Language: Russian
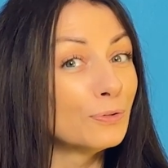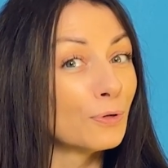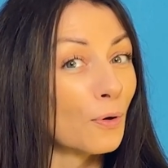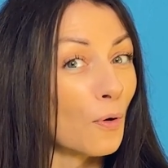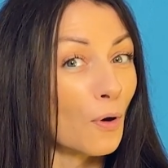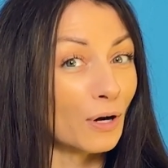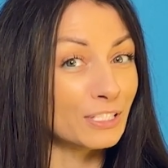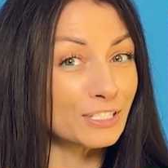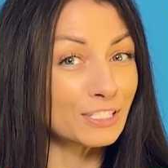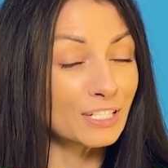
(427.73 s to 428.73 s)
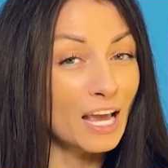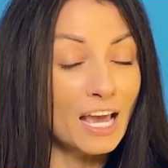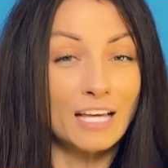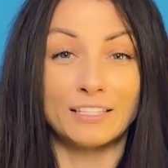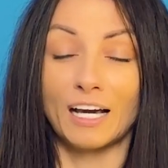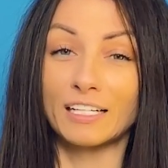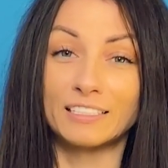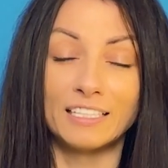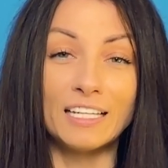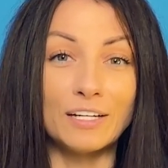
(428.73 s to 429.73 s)
дочь, так
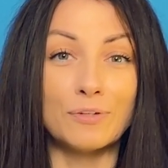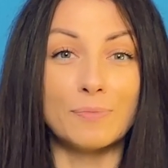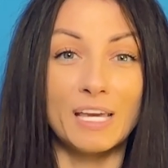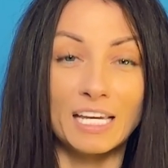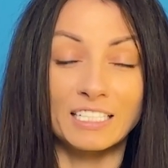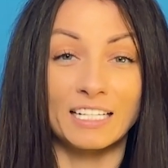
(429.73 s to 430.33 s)
ты умеешь